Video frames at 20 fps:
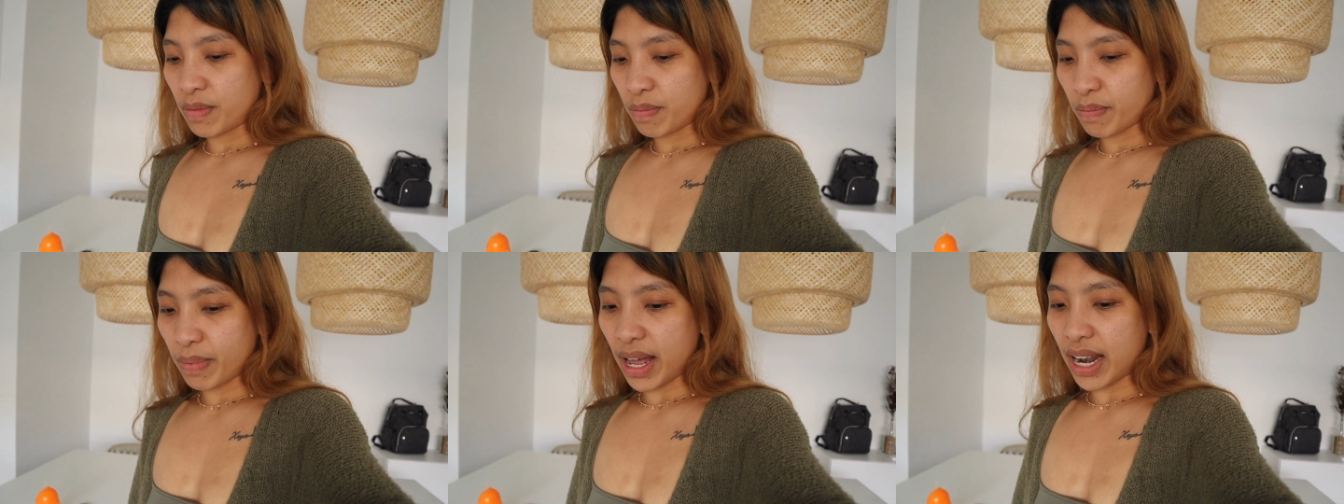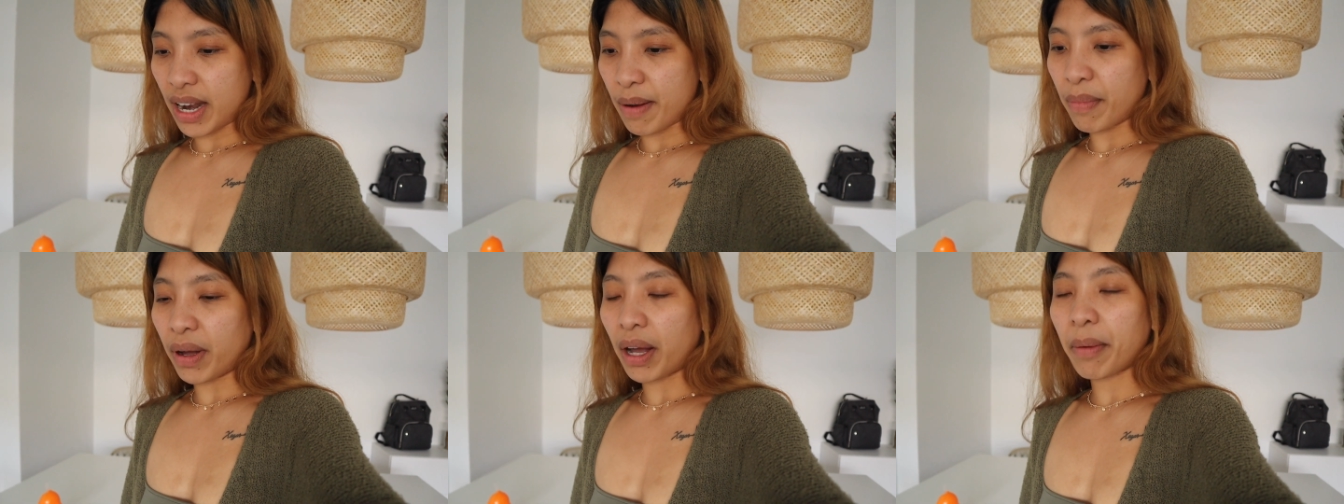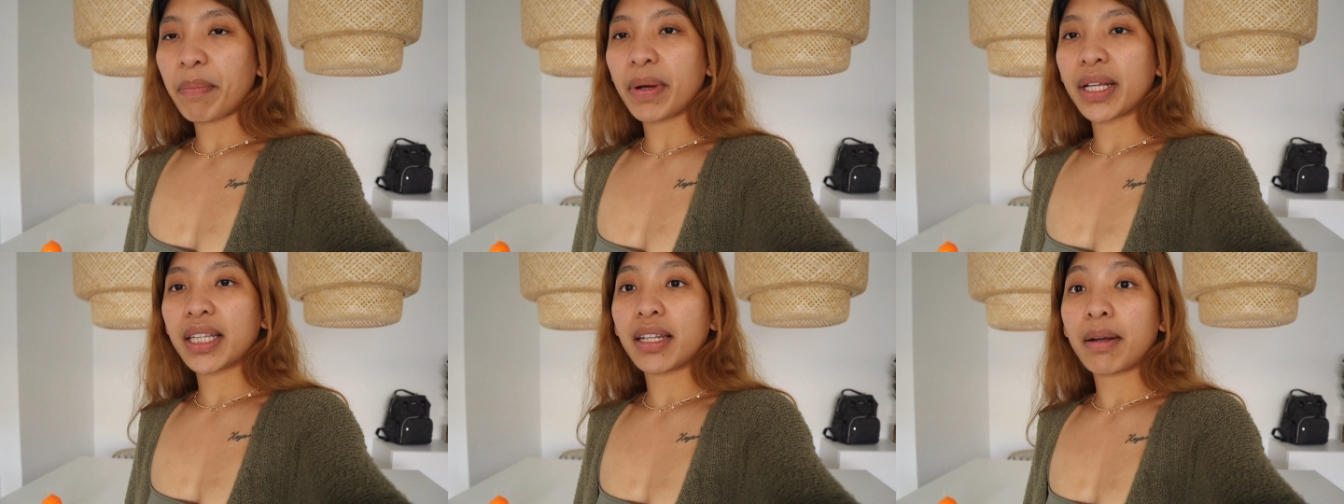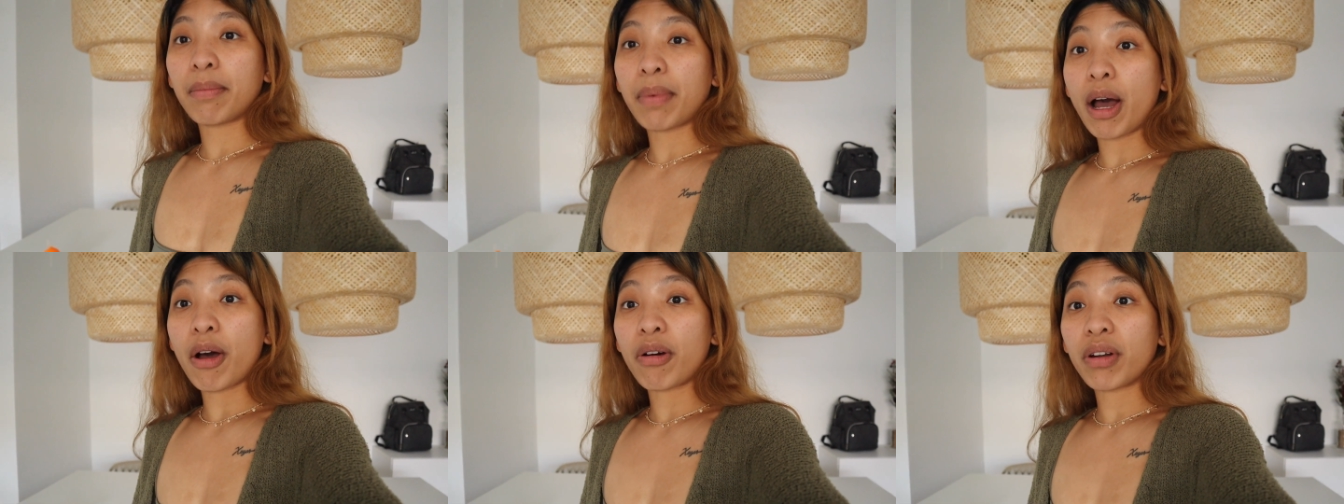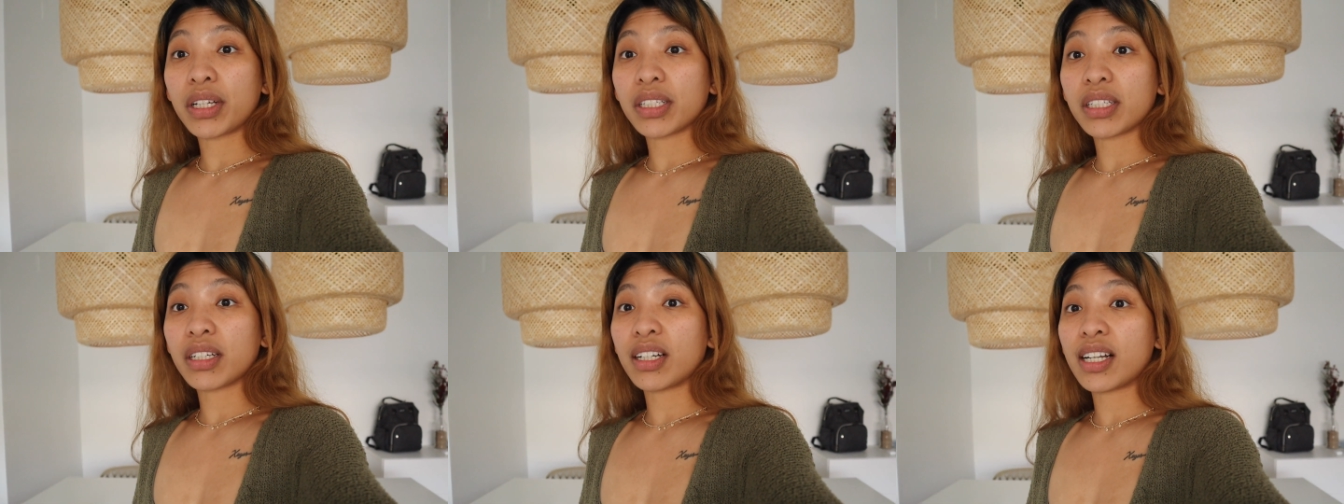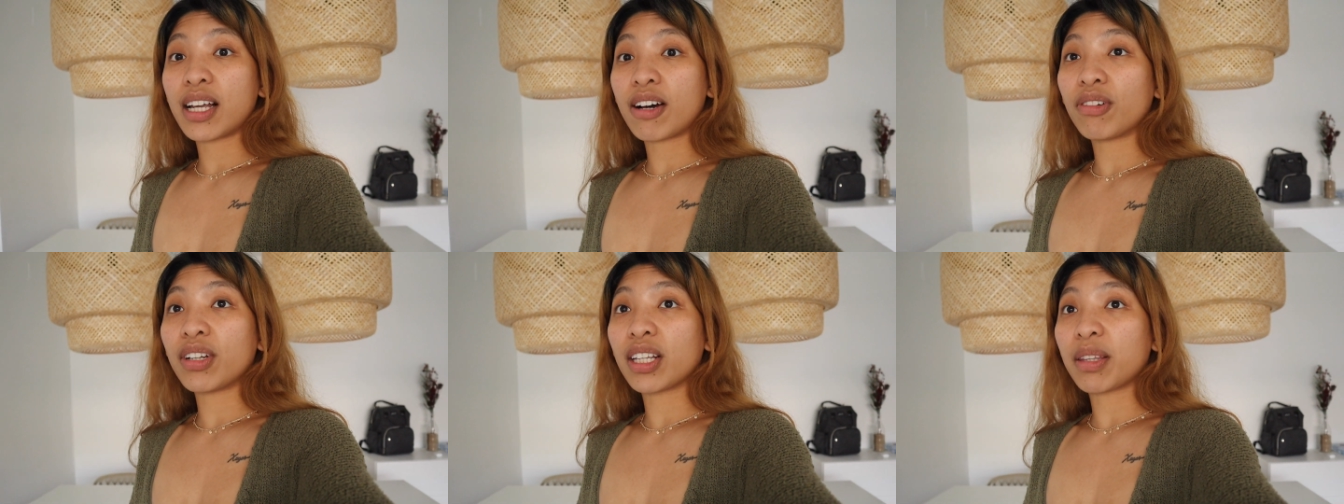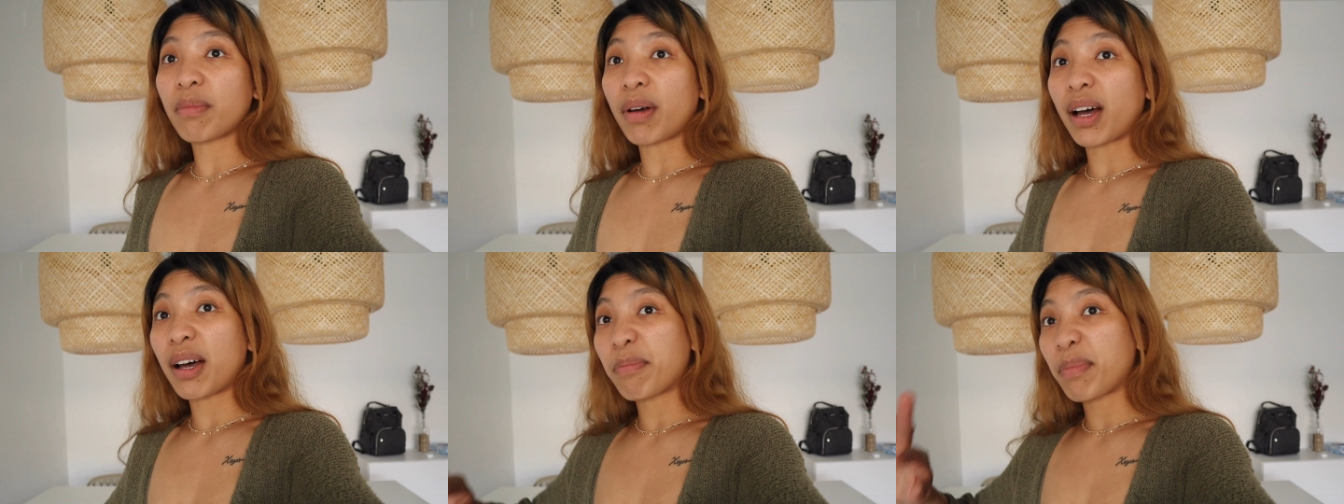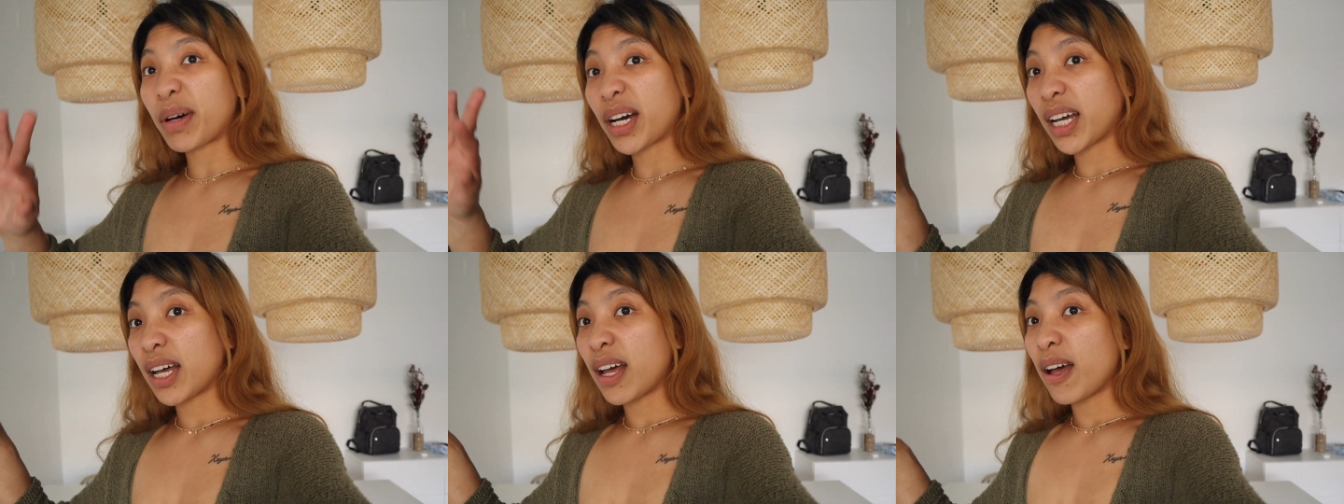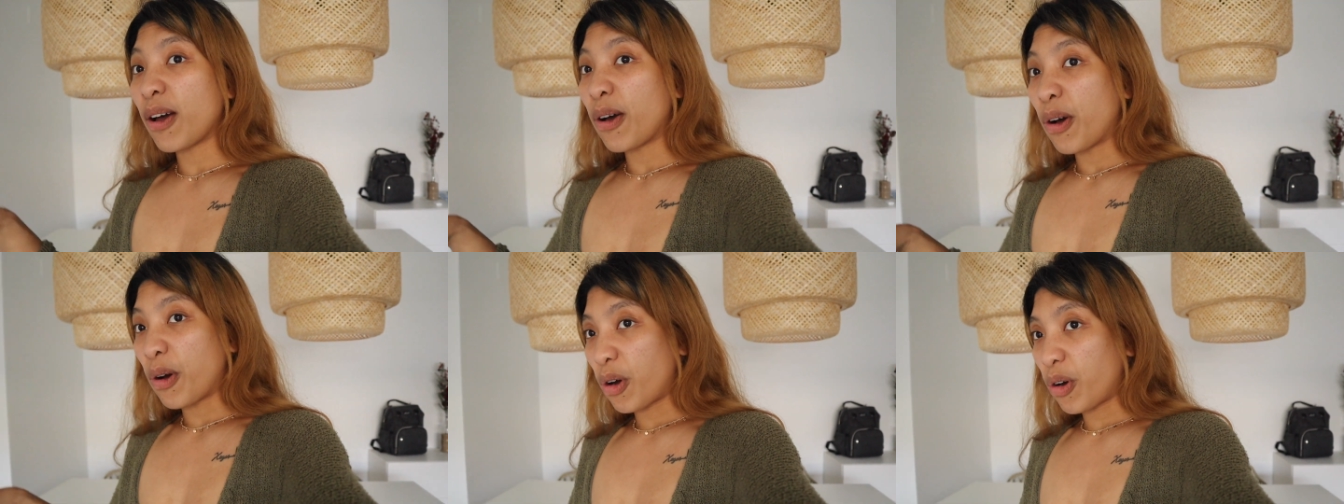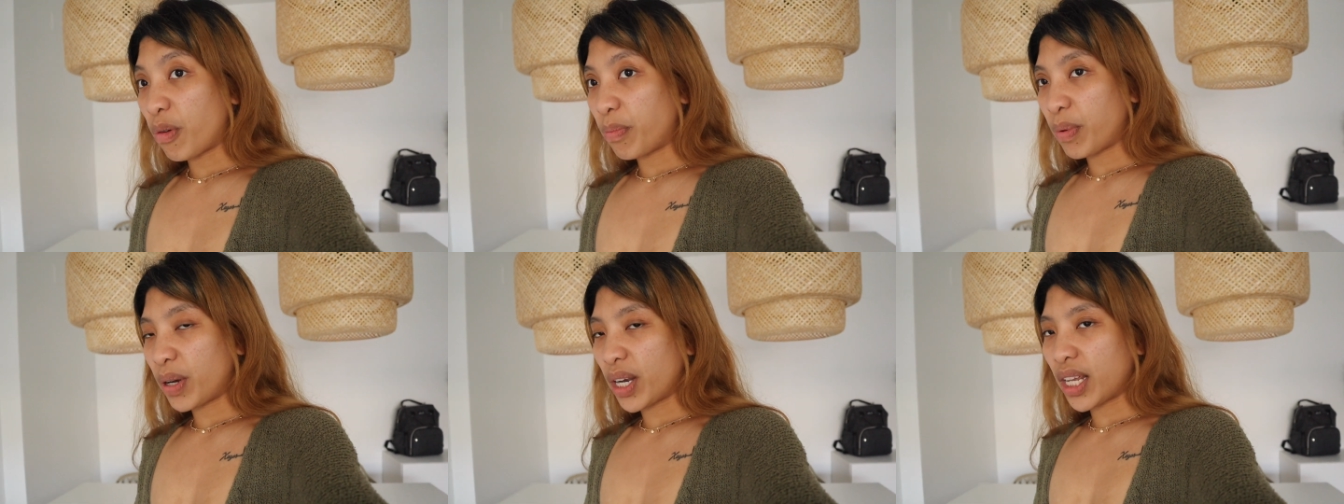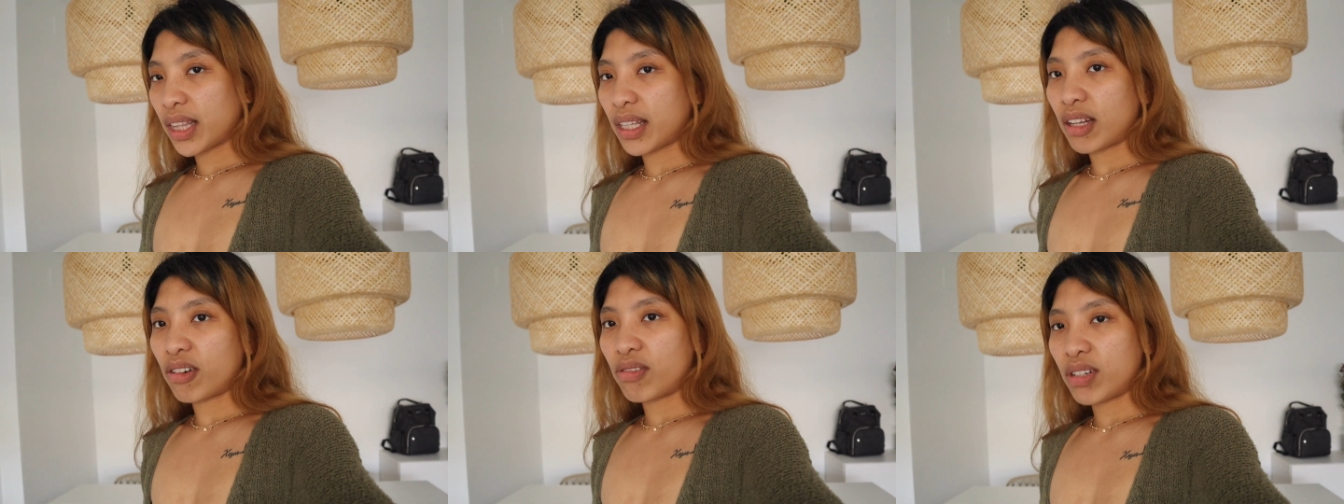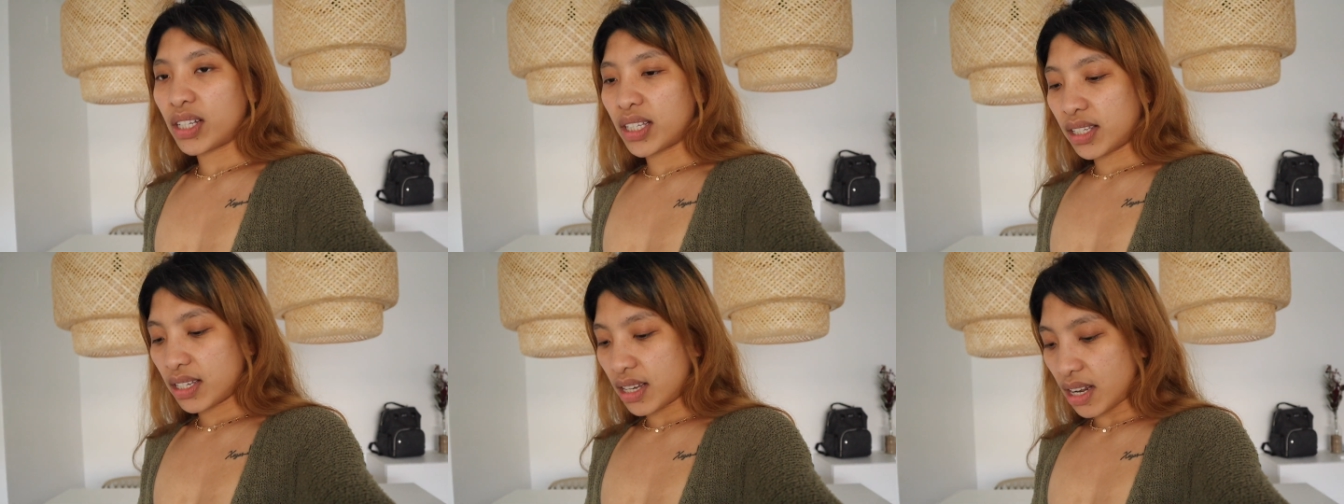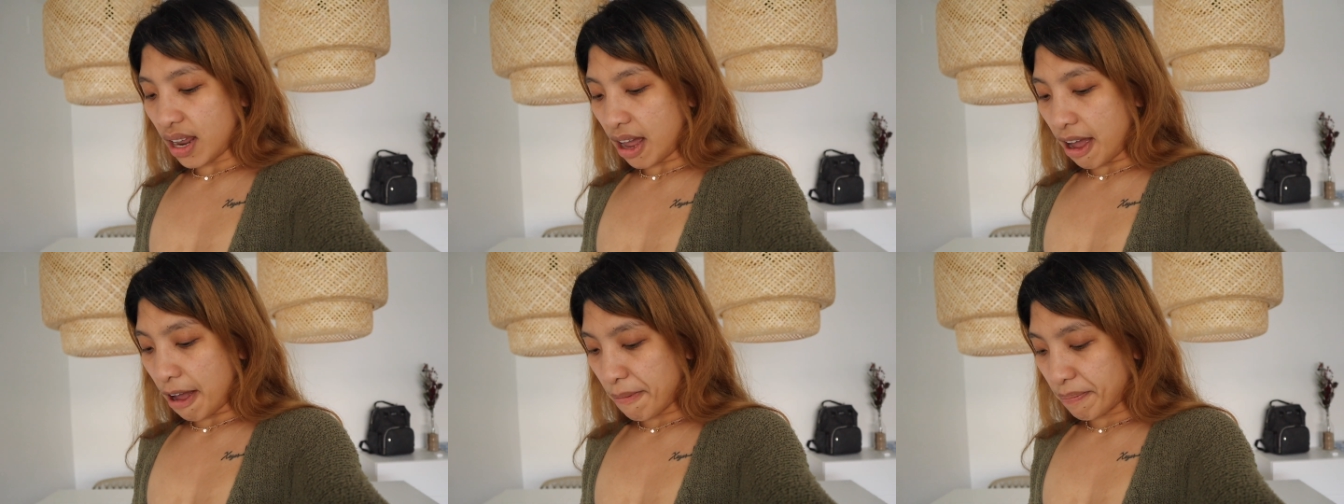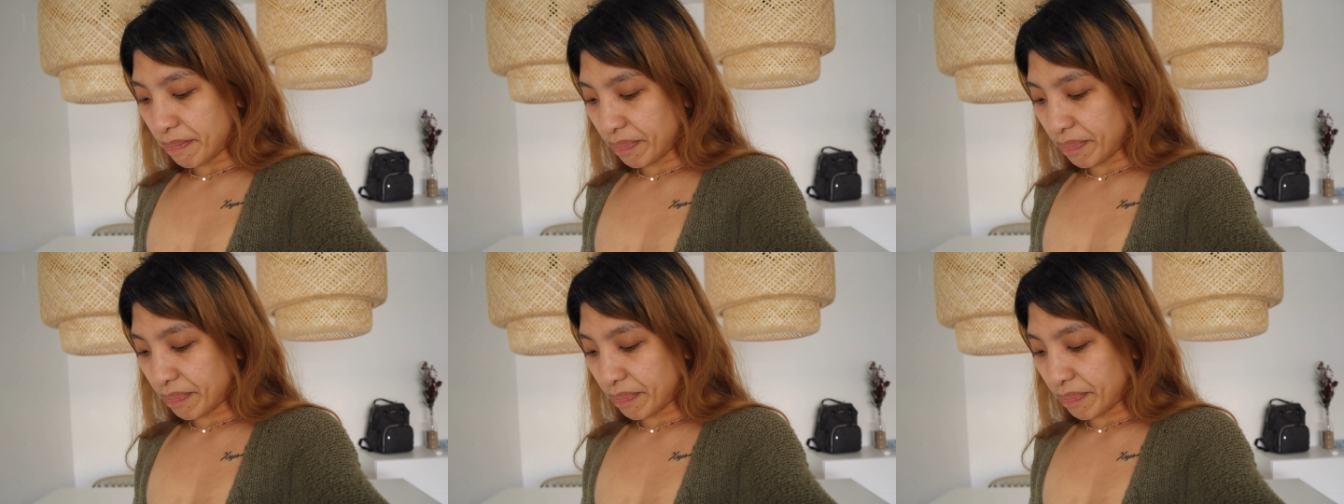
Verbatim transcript: para makapagtrabaho na sila ulit, makapag-operate na ulit sila.